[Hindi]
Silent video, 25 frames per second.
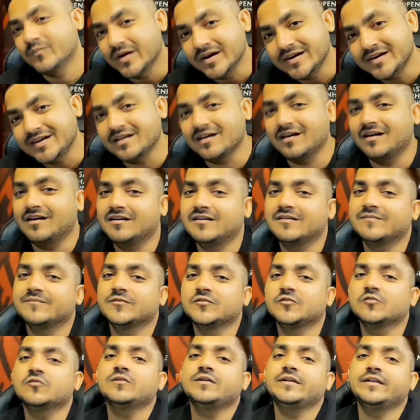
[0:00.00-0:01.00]
बट
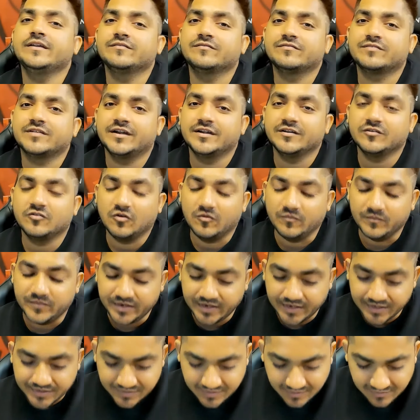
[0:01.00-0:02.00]
आपको डिफरेंट
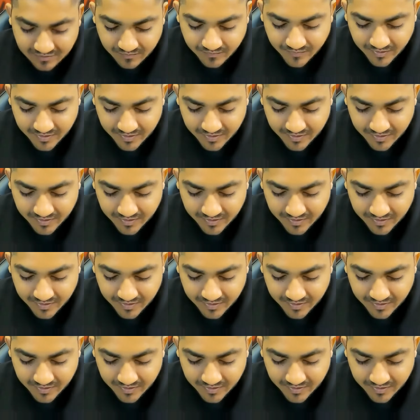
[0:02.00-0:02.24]
कॉम्बिनेशन